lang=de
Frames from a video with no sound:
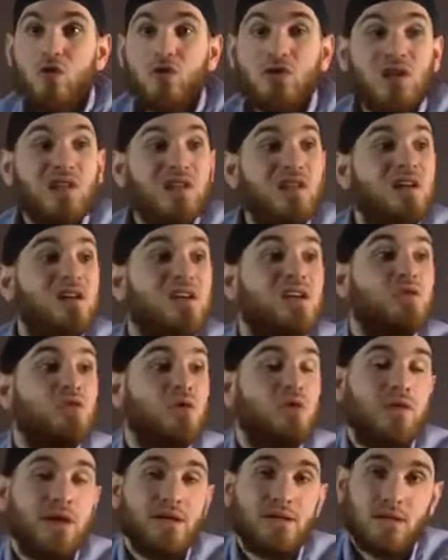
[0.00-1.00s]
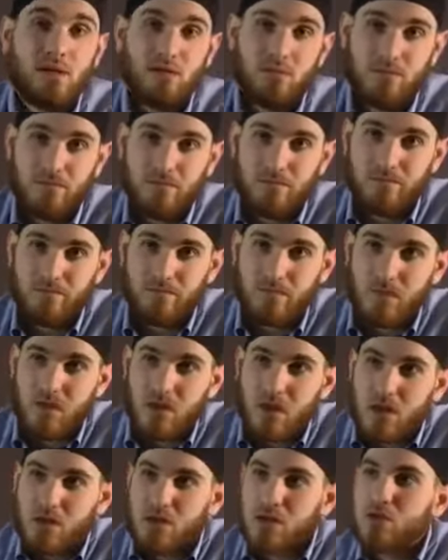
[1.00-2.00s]
Und Allah geht noch weiter.
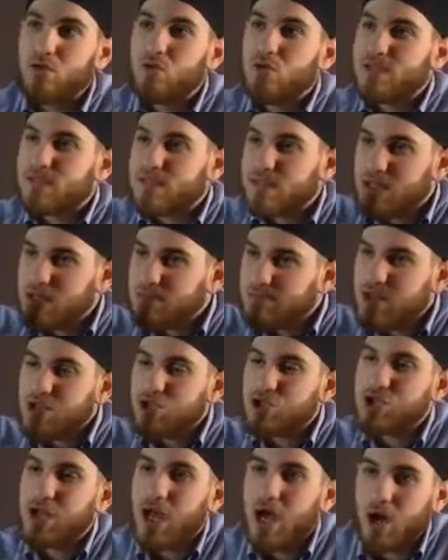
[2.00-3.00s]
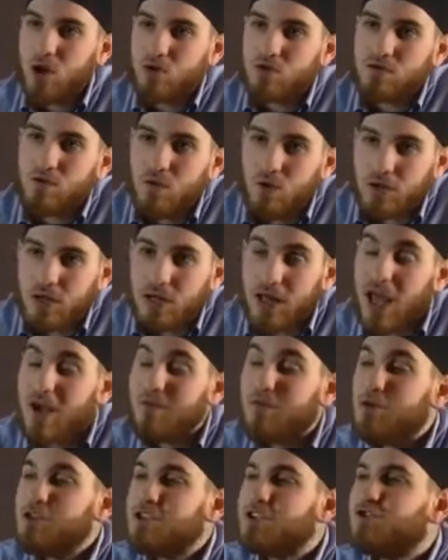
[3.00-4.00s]
Nicht nur, dass er die Menschen herausfordert, er
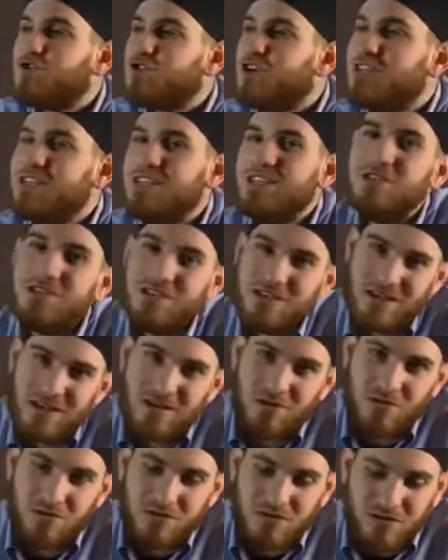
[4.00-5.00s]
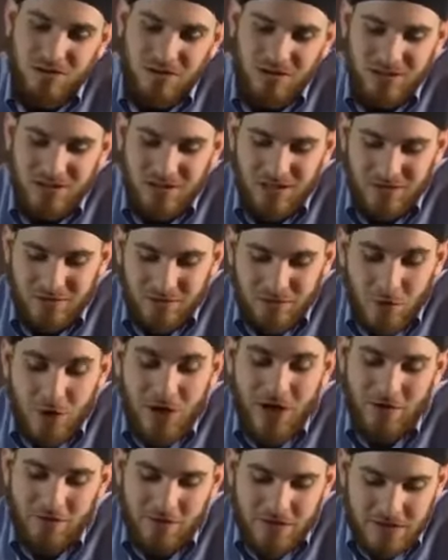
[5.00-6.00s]
fordert sogar die Djinn heraus, die, die
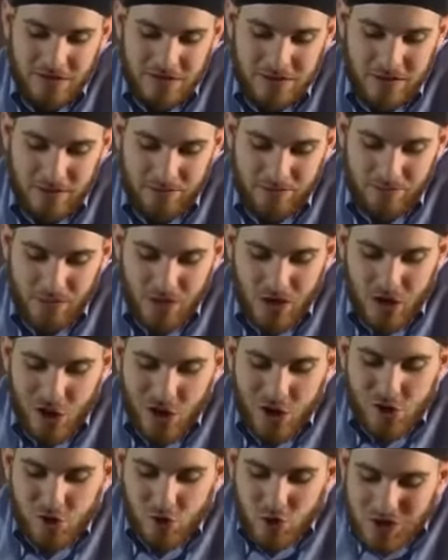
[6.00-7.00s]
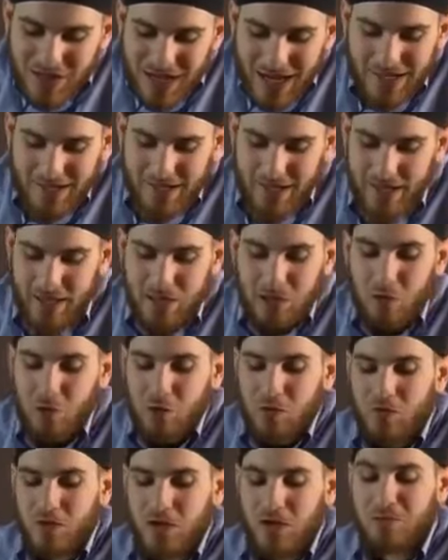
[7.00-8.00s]
Feuerwesen. So sagt er in der
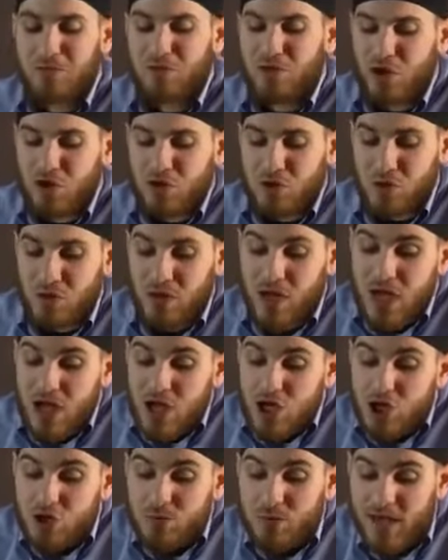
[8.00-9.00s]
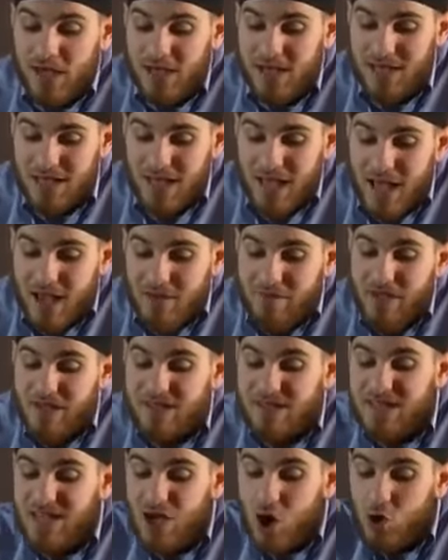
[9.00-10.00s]
ungefähren Bedeutung. Sprich,
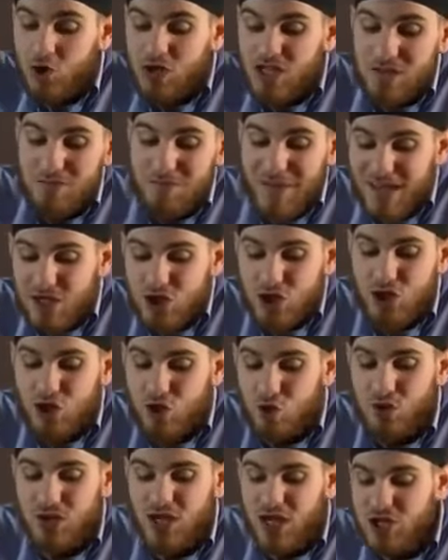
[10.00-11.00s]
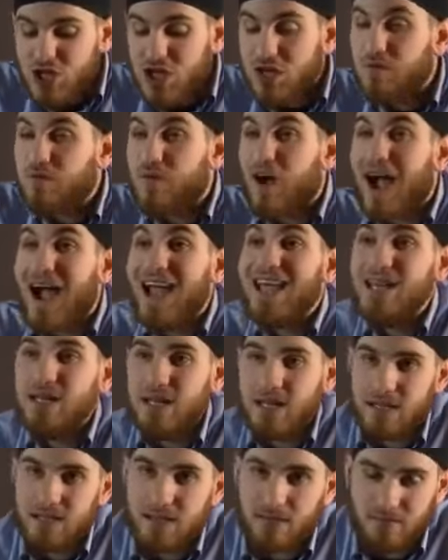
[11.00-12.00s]
wenn sich auch die Menschen und die Djinn
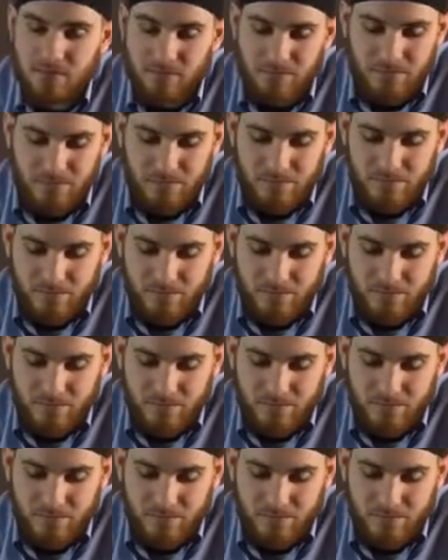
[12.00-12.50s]
vereinigten,